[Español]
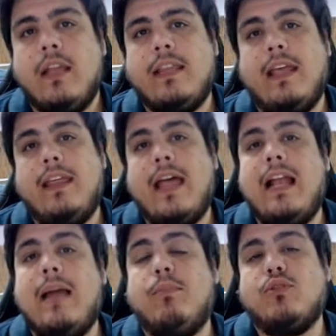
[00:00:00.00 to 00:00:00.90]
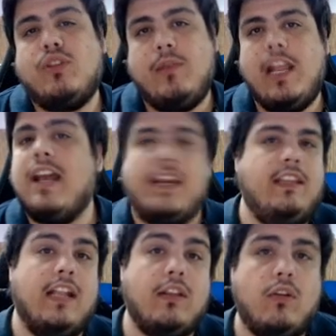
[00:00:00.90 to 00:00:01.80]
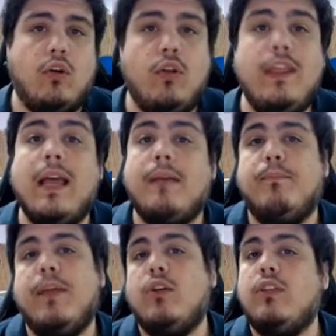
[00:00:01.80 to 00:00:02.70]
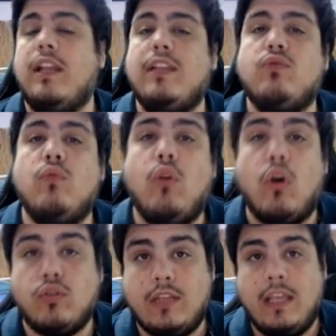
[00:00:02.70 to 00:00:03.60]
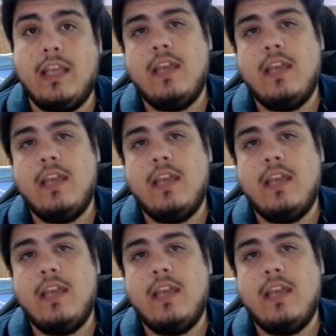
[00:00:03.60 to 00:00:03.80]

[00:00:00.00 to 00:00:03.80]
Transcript: te da la posibilidad de retirar todos los días, pero tenés un coste